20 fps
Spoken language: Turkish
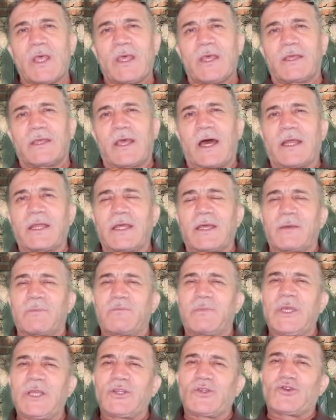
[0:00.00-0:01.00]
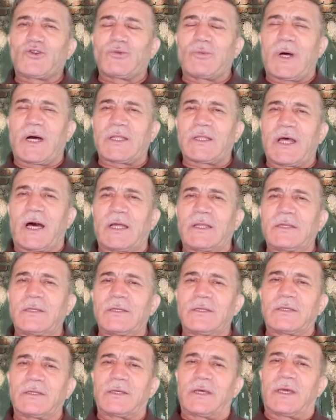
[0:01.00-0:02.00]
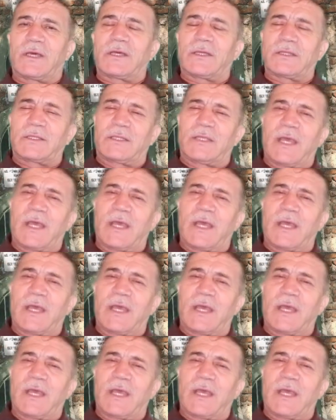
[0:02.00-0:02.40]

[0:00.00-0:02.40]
Yani bir cumadan e,